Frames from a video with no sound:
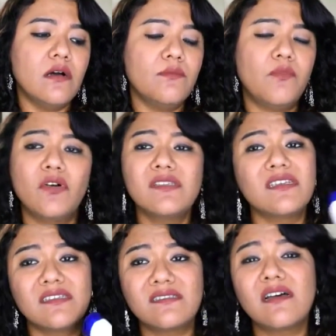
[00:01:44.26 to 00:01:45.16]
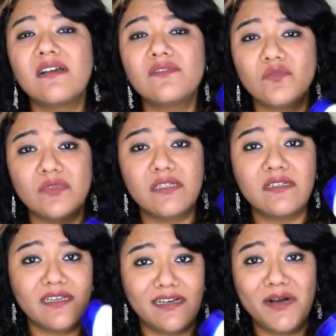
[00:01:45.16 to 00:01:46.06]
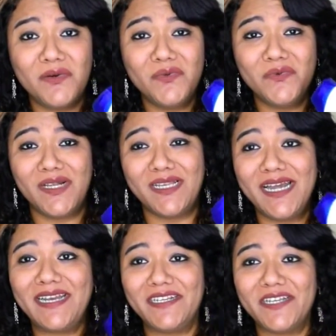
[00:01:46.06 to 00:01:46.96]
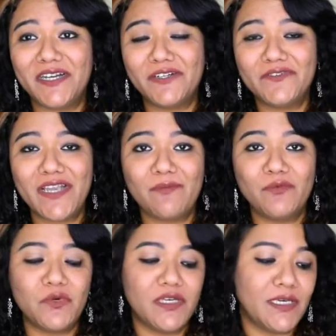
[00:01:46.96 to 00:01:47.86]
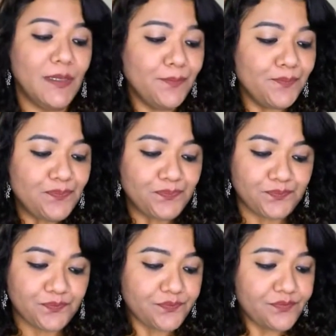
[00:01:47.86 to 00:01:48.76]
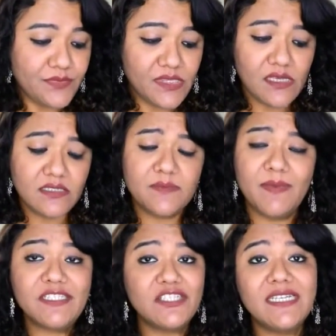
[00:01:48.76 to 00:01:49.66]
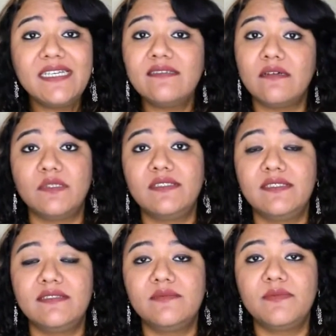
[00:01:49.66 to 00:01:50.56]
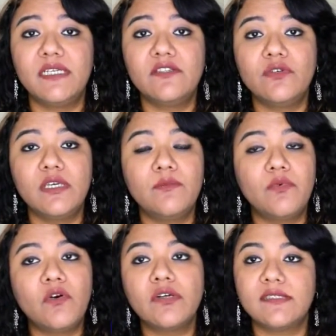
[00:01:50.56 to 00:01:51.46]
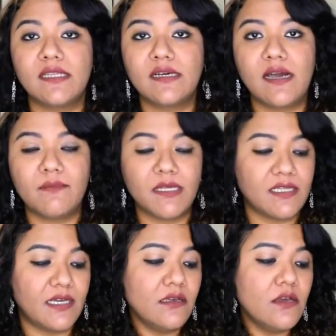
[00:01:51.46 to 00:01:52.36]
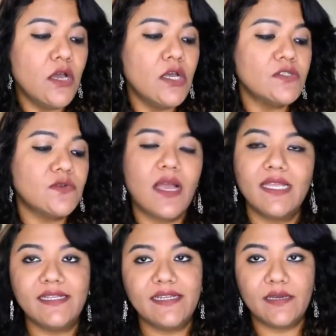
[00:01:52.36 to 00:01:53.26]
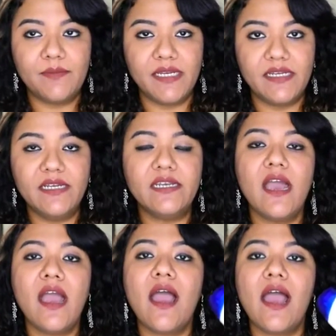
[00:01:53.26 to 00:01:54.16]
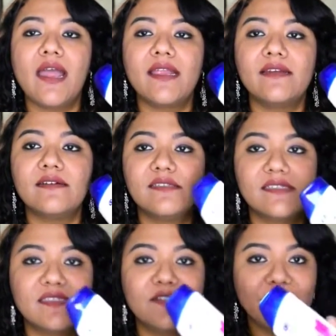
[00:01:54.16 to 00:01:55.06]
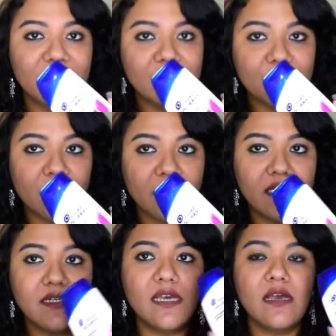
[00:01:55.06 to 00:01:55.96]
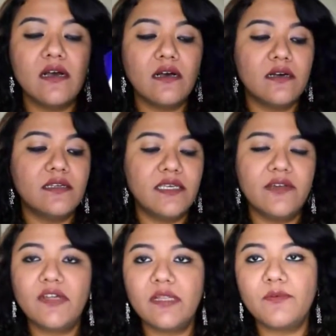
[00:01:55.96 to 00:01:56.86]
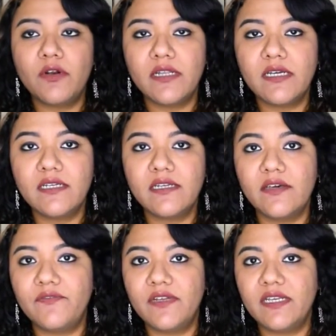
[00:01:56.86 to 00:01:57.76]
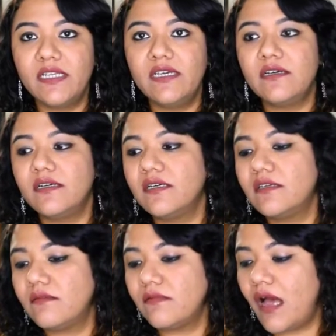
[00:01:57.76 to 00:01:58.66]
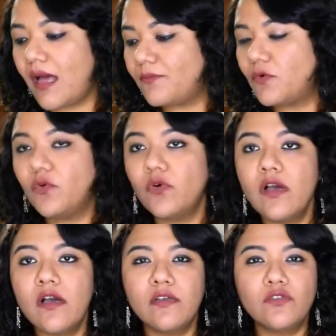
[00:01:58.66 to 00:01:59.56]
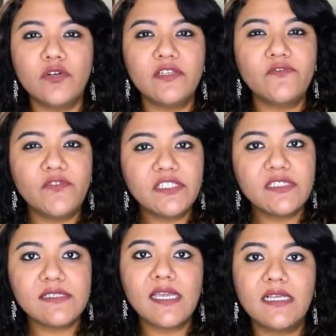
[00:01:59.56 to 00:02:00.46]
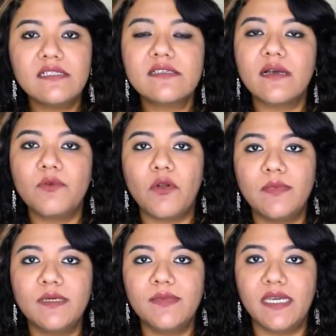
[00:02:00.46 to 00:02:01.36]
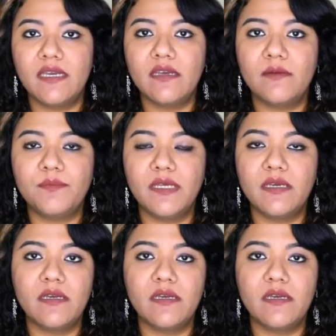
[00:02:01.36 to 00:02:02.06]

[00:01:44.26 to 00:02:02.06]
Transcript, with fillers: बहुत सस्ता सुंदर टिकाऊ वाला एंटी डैंड्रफ शैम्पू है ये स्पेशली समर सीज़न में तो ये बहुत ज़्यादा काम आता है सो हाईली रिकमेंडेड एंड दिस इज़ द फर्स्ट प्रोडक्ट ये वाला प्रोडक्ट डेफिनेटली अगर आपको थोड़े फिश स्केल्स का प्रॉब्लम है अपने